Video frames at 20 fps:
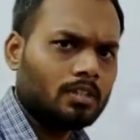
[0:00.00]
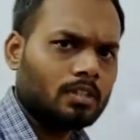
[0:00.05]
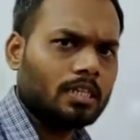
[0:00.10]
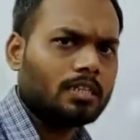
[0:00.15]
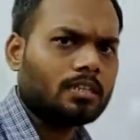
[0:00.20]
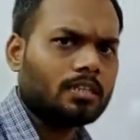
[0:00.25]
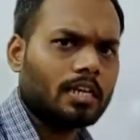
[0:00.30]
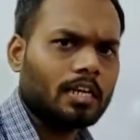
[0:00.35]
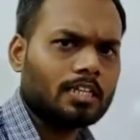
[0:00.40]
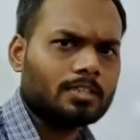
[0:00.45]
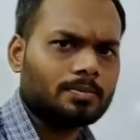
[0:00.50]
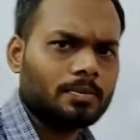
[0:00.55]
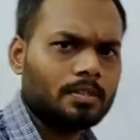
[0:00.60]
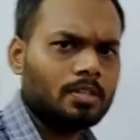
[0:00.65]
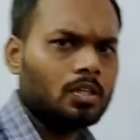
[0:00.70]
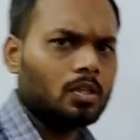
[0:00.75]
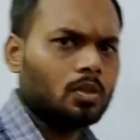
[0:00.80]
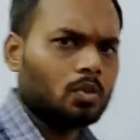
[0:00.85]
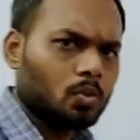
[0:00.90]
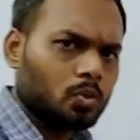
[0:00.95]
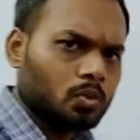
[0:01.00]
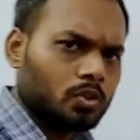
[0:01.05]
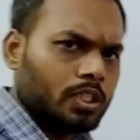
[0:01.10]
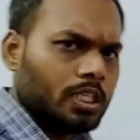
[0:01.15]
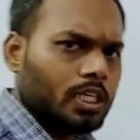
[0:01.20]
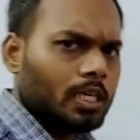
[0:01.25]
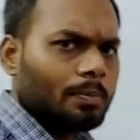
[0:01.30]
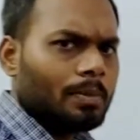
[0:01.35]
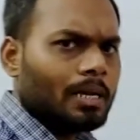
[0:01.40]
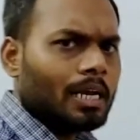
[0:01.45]
टेंथ क्लास में
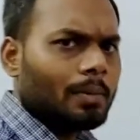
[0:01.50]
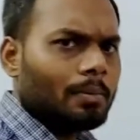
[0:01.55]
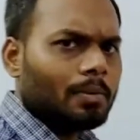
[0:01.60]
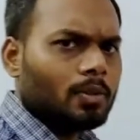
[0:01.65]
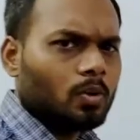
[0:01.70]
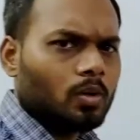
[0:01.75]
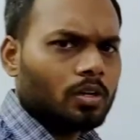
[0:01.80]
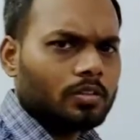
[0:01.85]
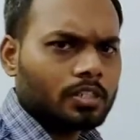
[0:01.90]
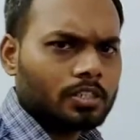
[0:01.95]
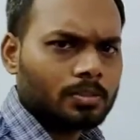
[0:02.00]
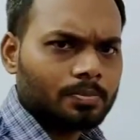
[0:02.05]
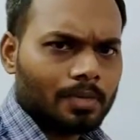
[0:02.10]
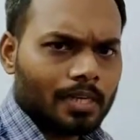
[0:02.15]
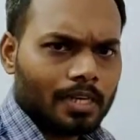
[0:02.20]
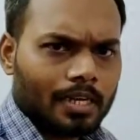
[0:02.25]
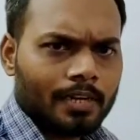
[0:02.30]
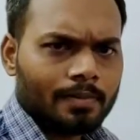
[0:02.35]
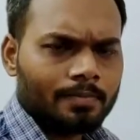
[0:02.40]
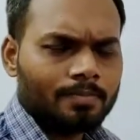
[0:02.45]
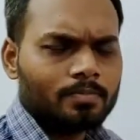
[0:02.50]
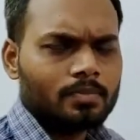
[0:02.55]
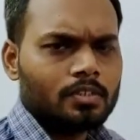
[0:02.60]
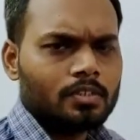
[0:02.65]
उसी के बारे में थोड़ा सा इसमें है